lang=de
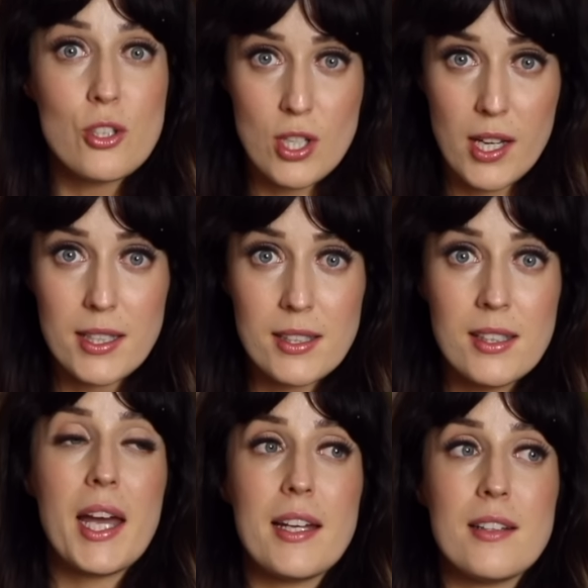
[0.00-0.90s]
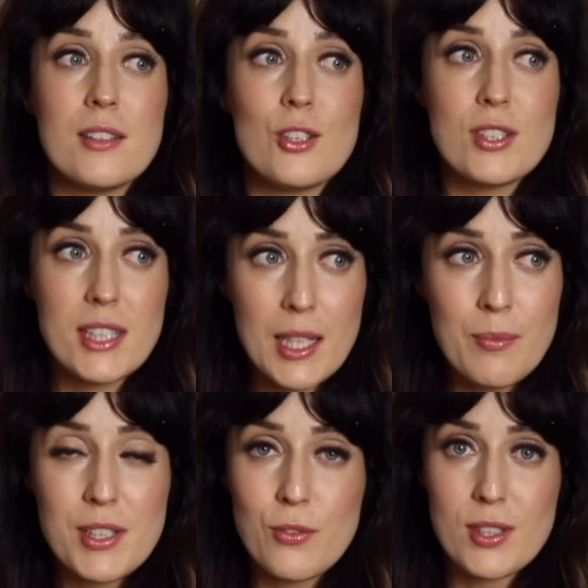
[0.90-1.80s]
gestalten. Ein System,
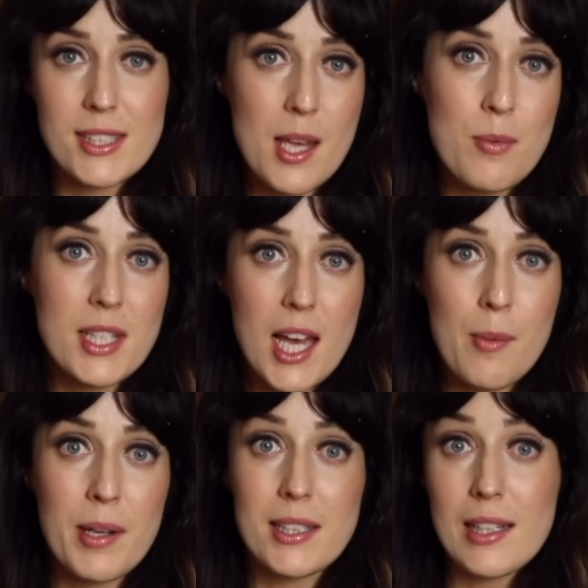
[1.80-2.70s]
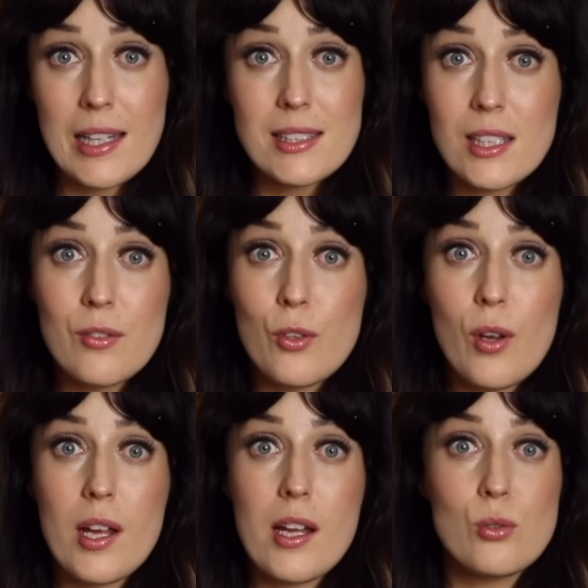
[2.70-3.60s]
was wir uns selbst erarbeiten, ganz
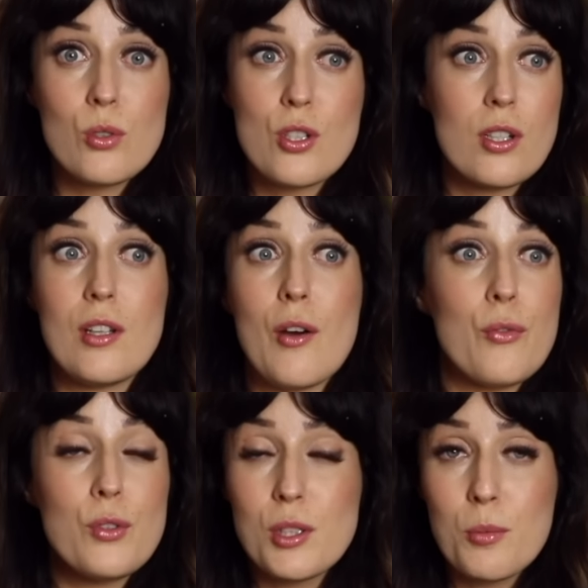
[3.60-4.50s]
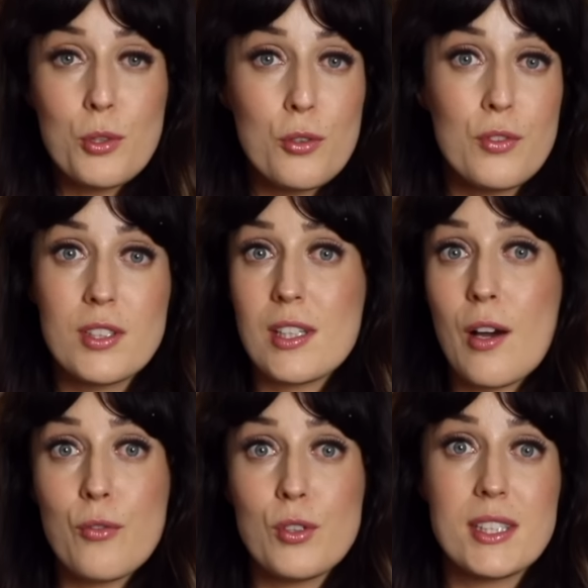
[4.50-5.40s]
individuell zugeschnitten auf unsere Bedürfnisse,
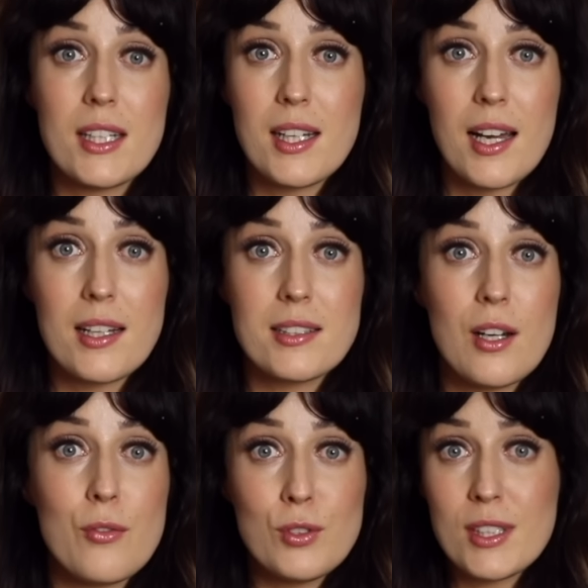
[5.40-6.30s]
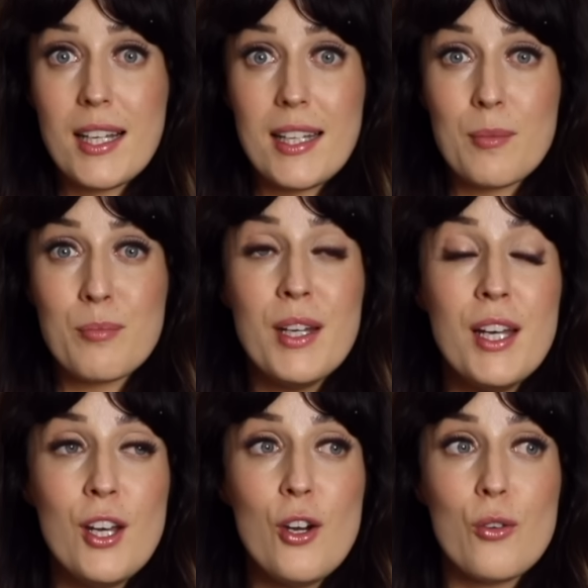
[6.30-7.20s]
auf unseren Charakter, auf unser Leben.
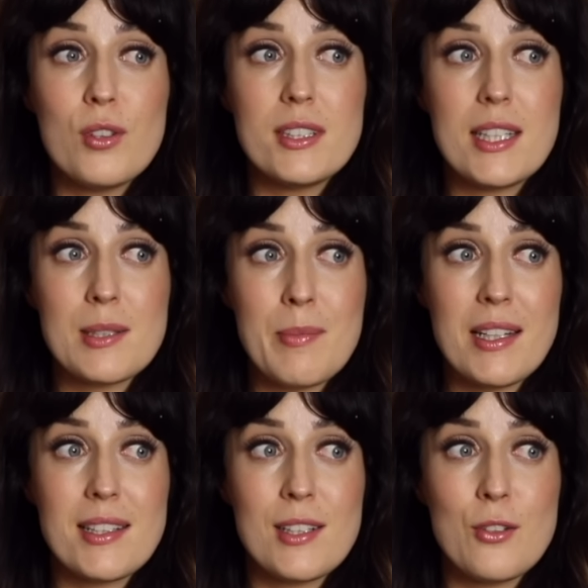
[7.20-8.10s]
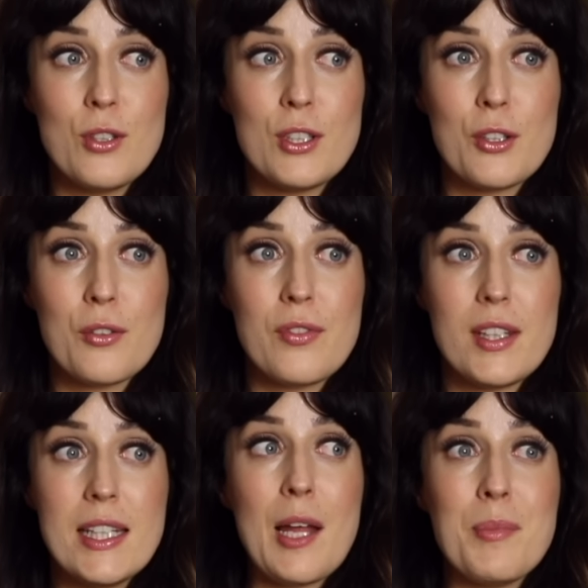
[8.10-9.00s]
Und das macht es natürlich
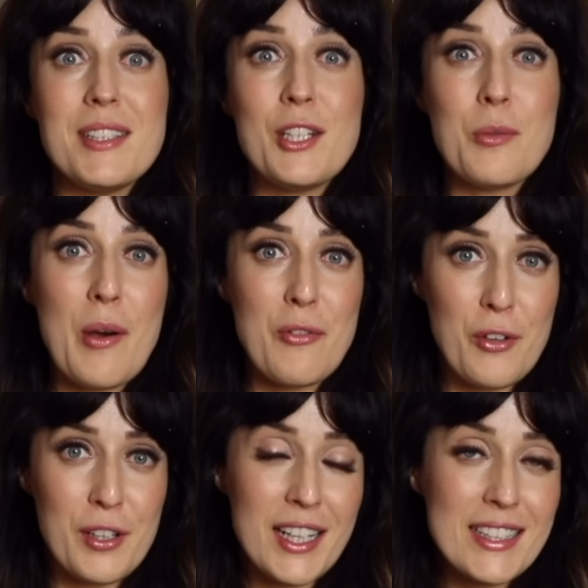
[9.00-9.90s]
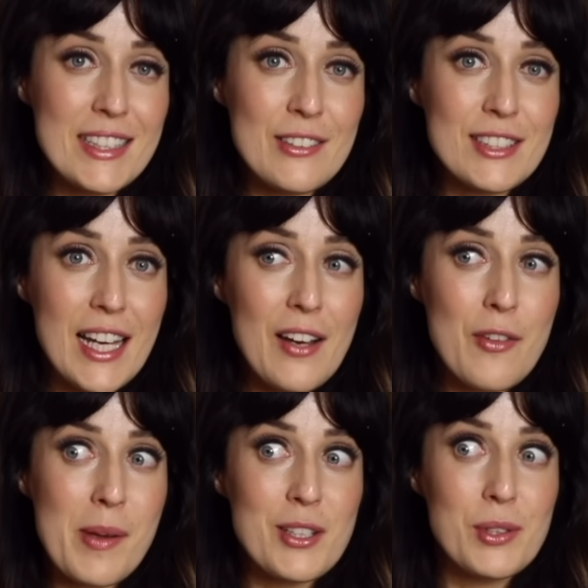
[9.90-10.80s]
irgendwie ein bisschen überfordernd hier und da,
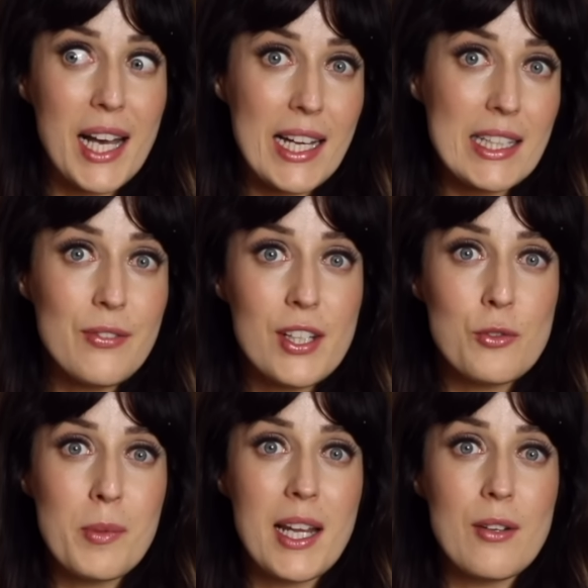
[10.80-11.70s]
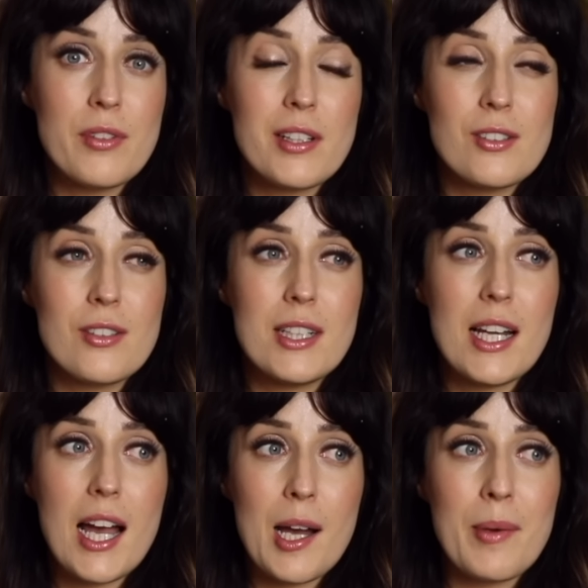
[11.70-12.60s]
wenn man so gar nicht weiß, wo man anfangen soll.
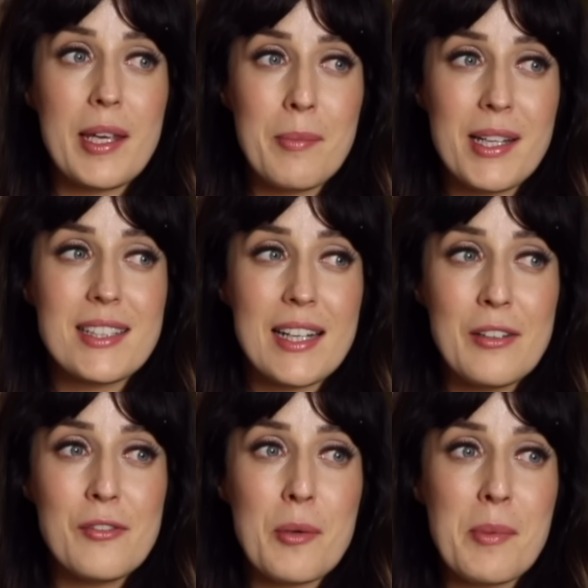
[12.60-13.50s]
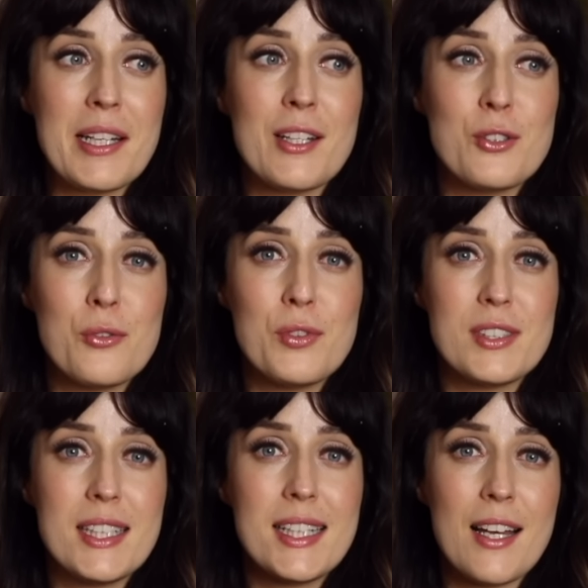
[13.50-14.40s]
Aber immer dann, wenn man dann so für
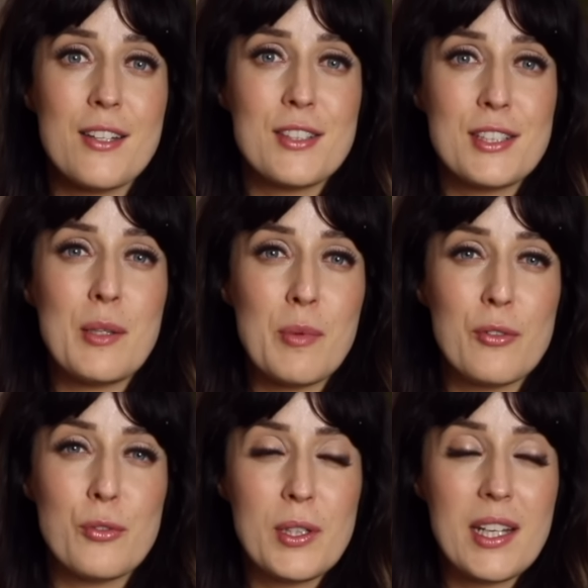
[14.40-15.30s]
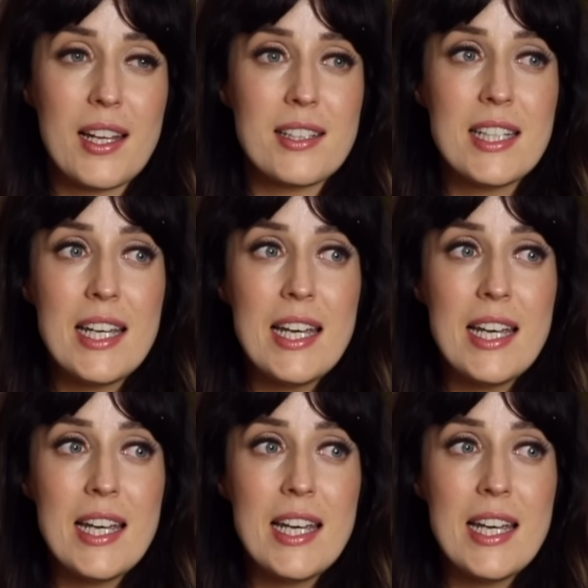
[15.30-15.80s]
sich kleine Systeme gefunden hat,